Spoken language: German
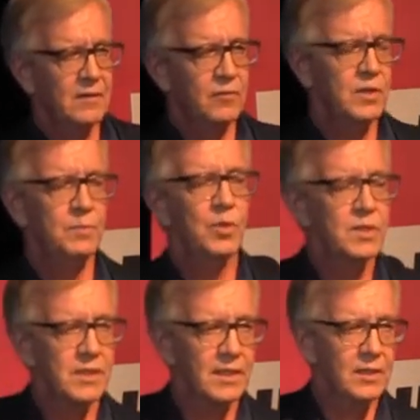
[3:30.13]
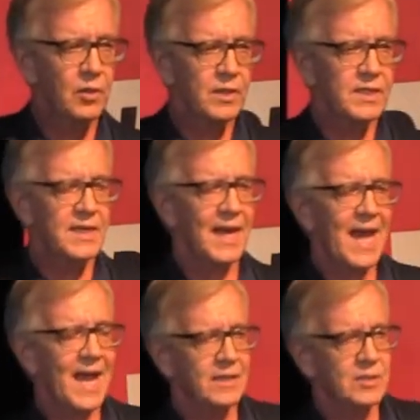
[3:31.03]
wo die Bundesregierung nicht in der
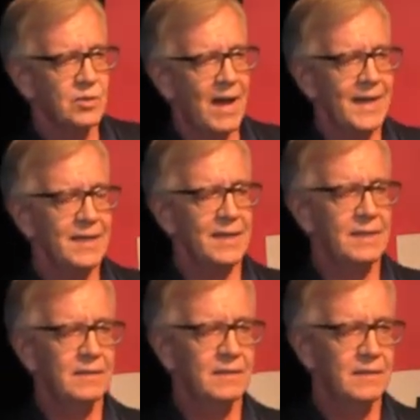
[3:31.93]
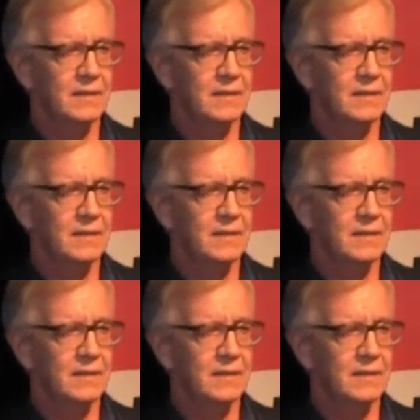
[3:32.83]
Lage ist zu handeln